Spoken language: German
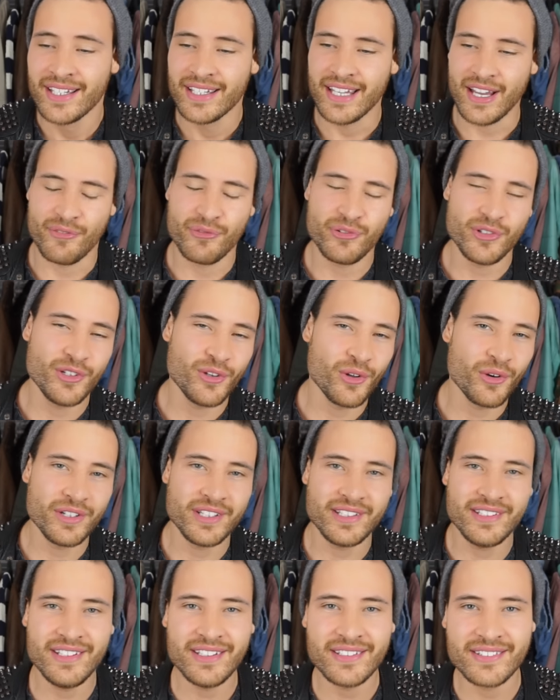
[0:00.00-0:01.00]
Ja, für die
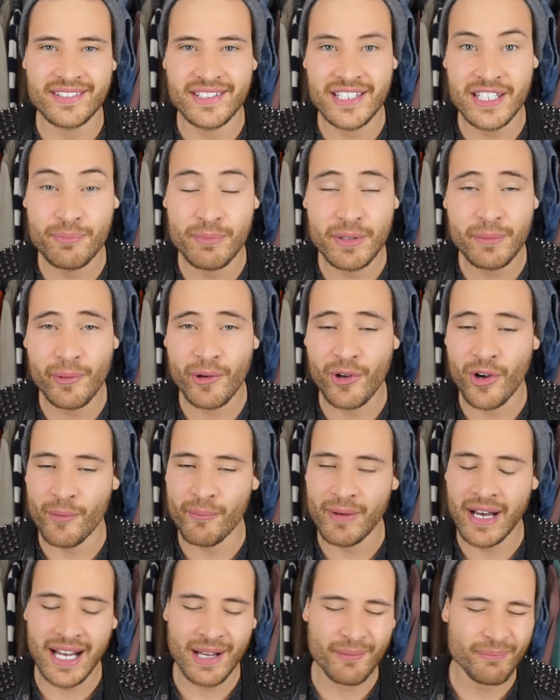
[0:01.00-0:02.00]
Leute, die es nicht
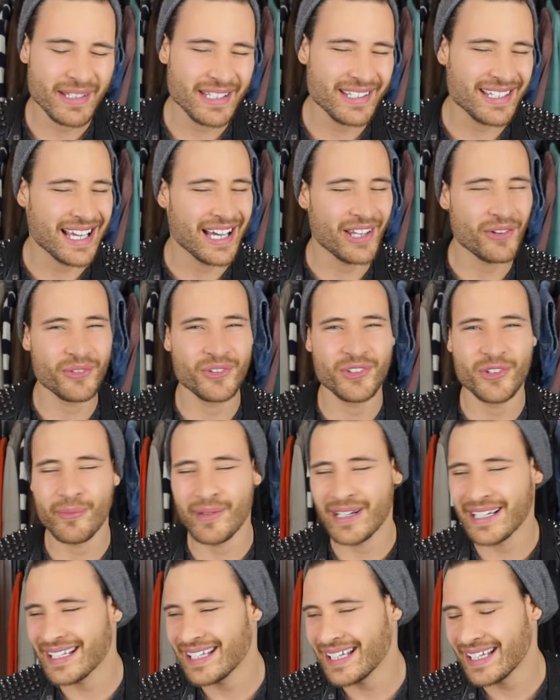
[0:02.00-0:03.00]
mitbekommen haben, ich kann euch
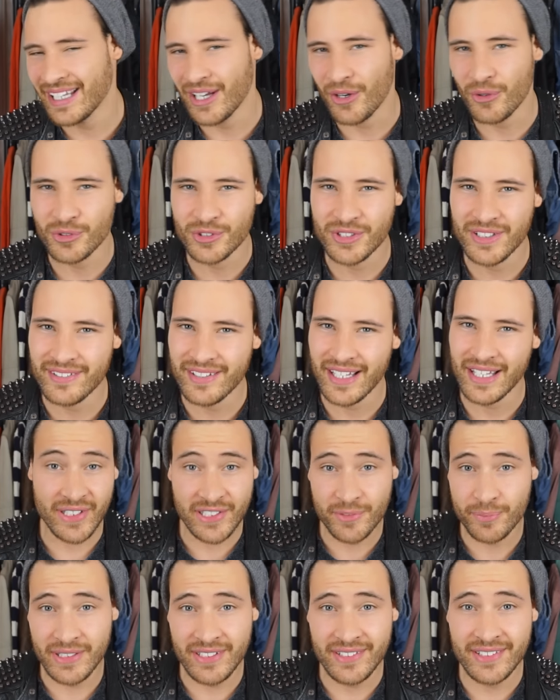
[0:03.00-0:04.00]
nochmal einen kleinen Ausschnitt zeigen,
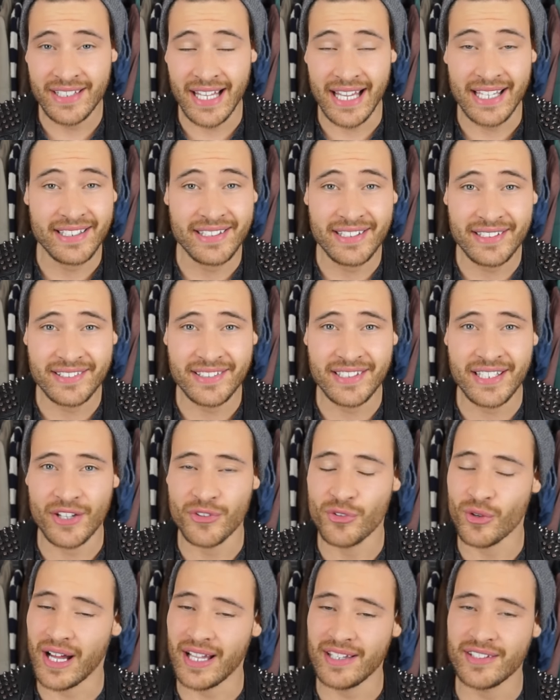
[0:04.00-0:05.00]
was mit diesen
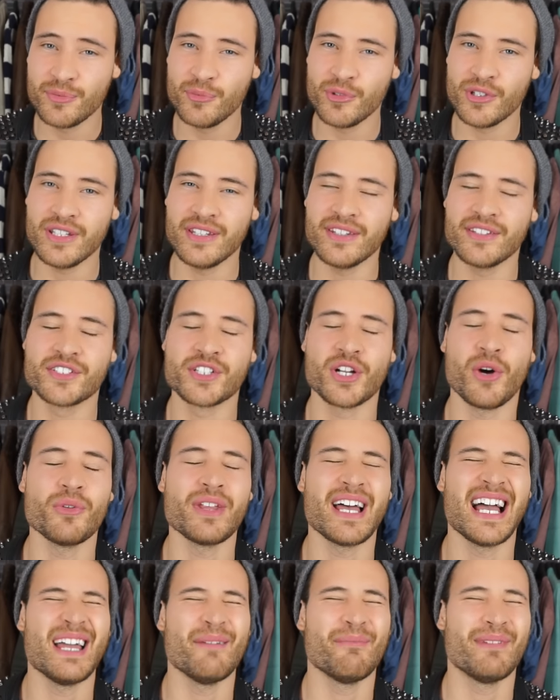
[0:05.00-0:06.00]
LED-Sneakern so alles möglich ist.
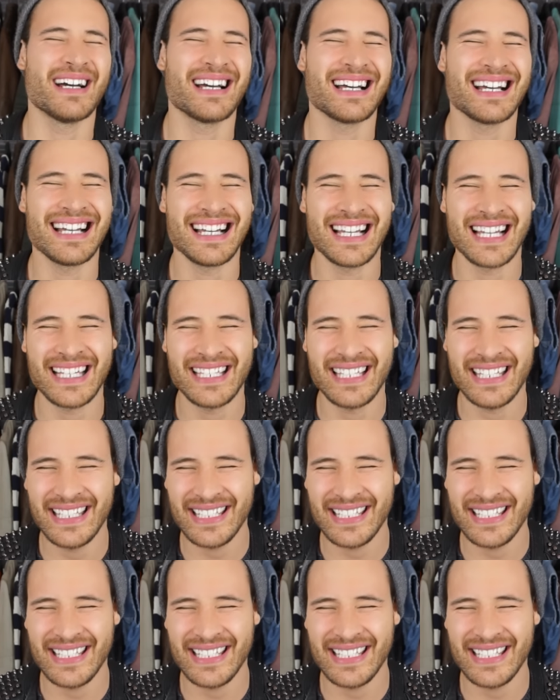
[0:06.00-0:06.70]
Schaut einmal rein.